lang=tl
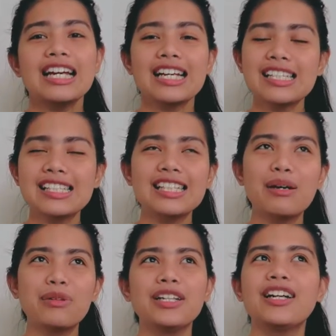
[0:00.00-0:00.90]
Kasi
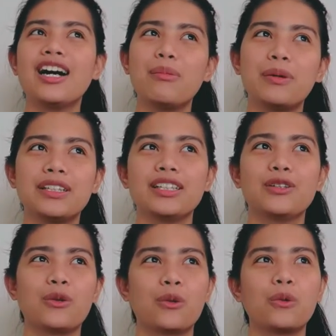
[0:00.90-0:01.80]
sinabi na ng kapatid
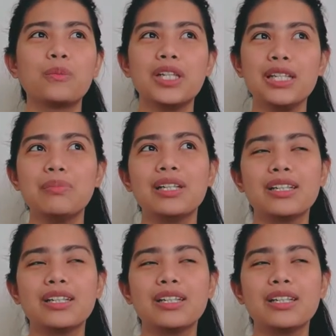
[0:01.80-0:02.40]
ko, kung bili,